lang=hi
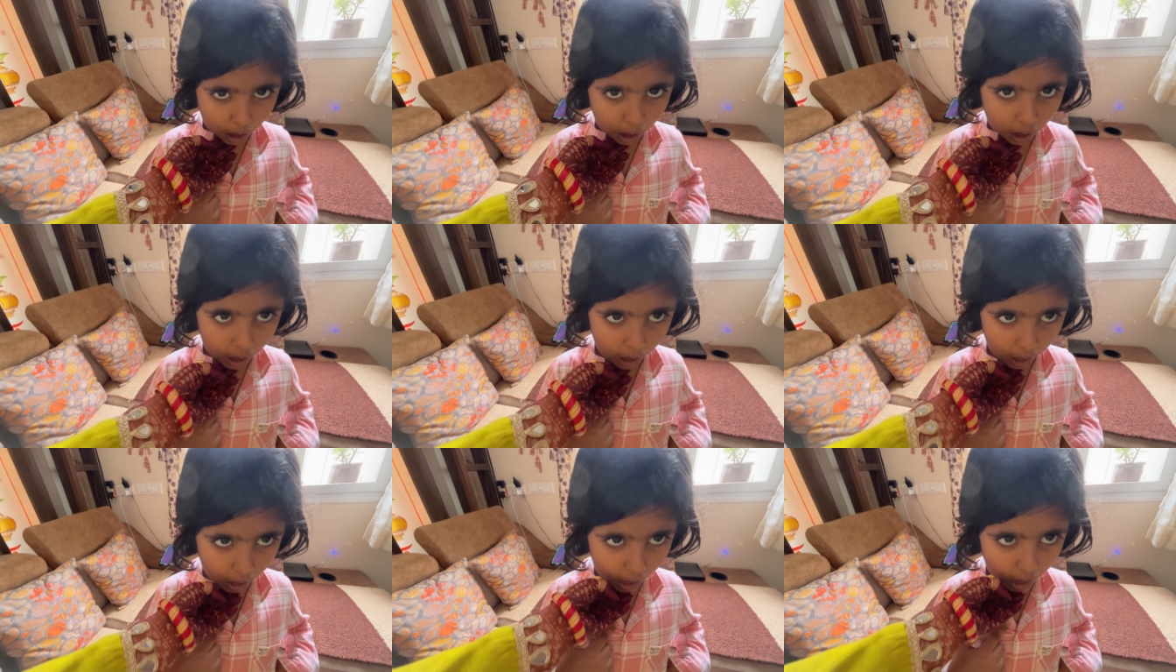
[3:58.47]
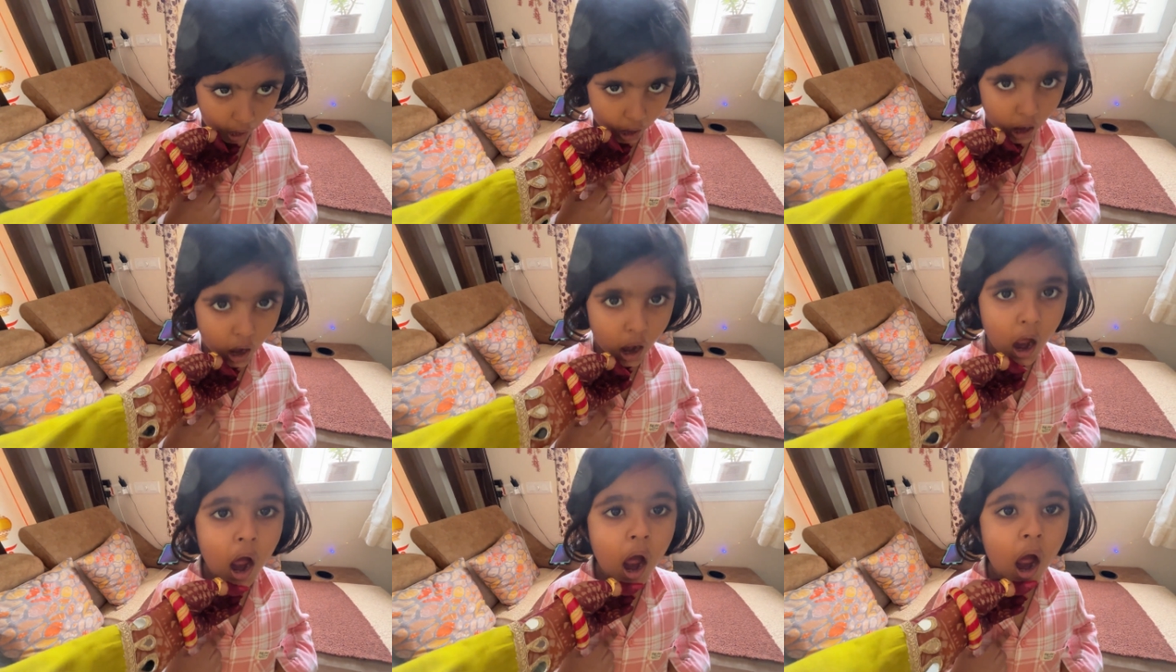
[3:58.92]
डबल
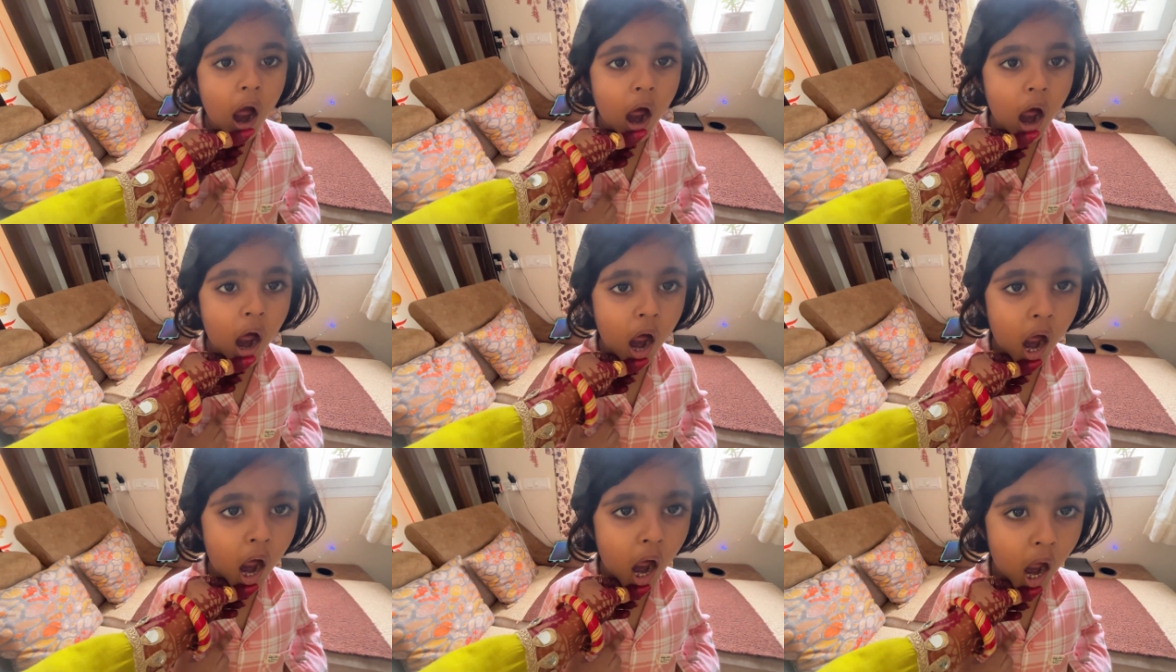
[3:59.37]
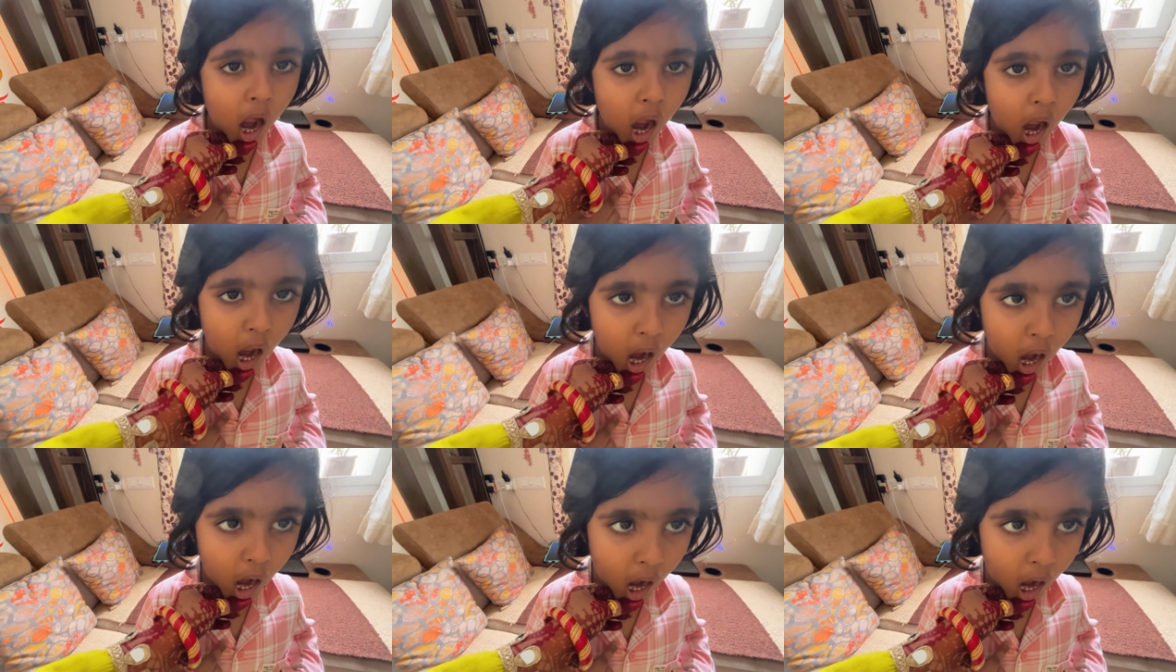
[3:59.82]
तिथ आ गया है नीचे